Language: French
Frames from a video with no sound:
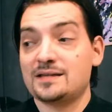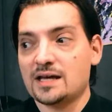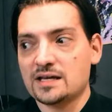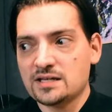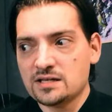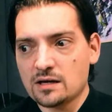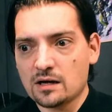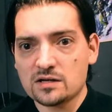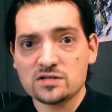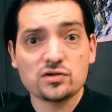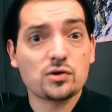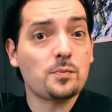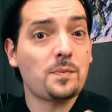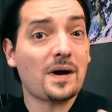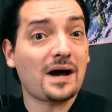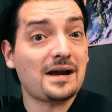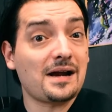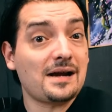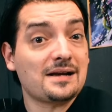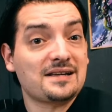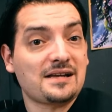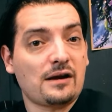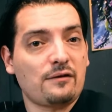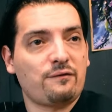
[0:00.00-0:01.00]
D'ailleurs, ce
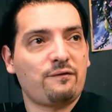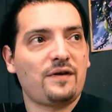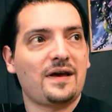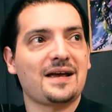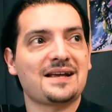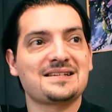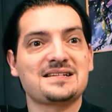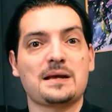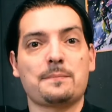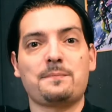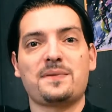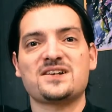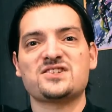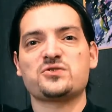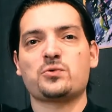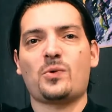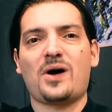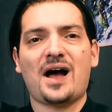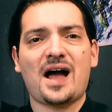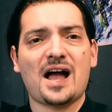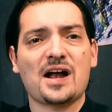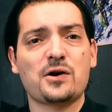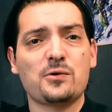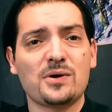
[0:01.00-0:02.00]
parallèle qu'elle fait avec sa passion
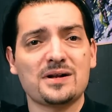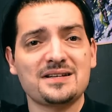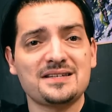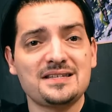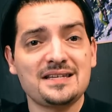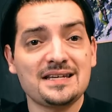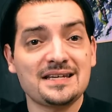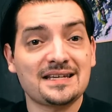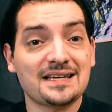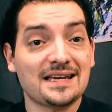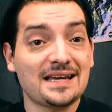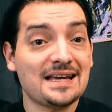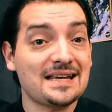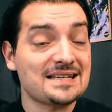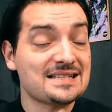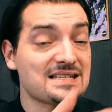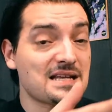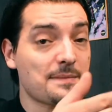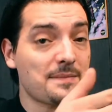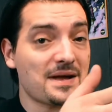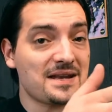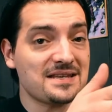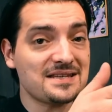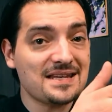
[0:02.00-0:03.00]
aquatique et
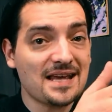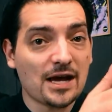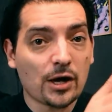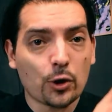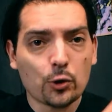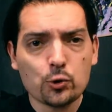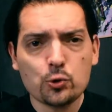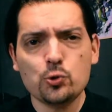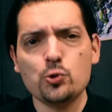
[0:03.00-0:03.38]
sa manière